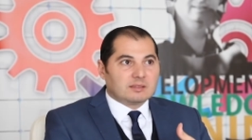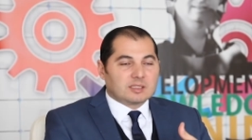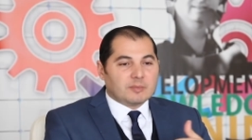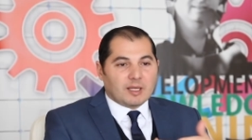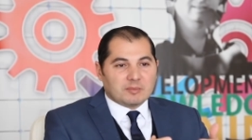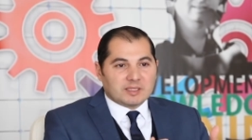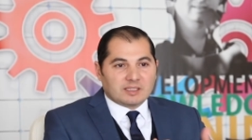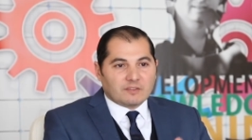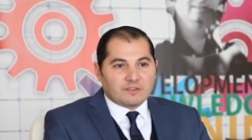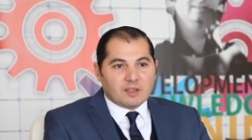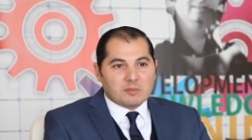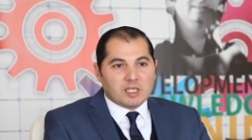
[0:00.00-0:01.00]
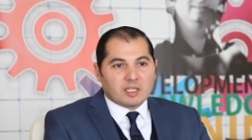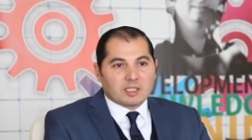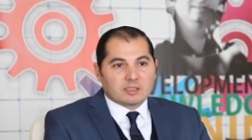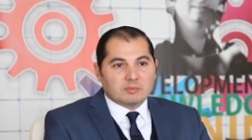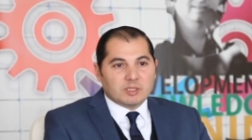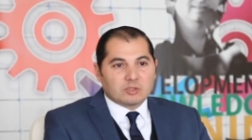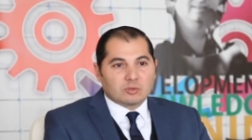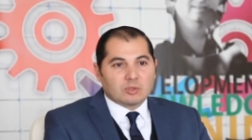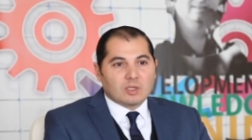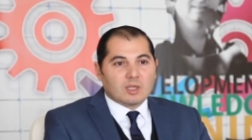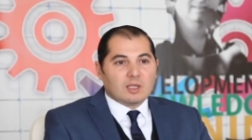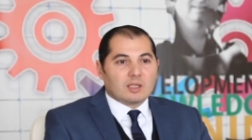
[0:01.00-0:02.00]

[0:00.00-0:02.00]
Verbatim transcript: تتباع بزاف في امريكا سميتو